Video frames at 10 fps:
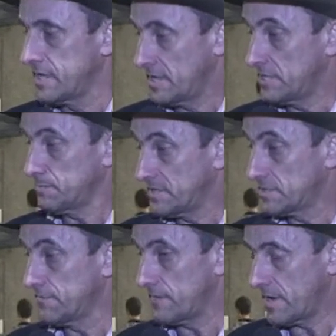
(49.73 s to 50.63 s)

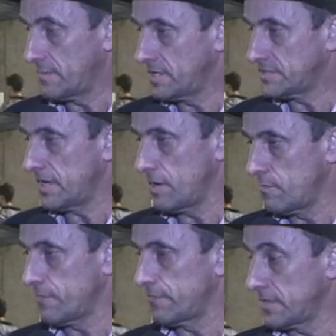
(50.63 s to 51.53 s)
especificamente ela é
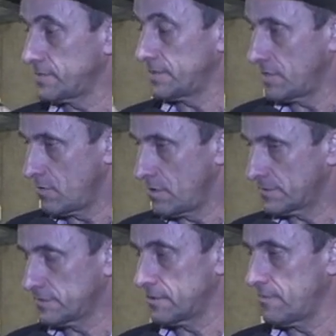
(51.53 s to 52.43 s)
uma feira de
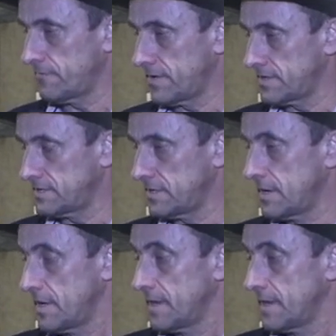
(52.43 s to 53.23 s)
negócios, é uma feira de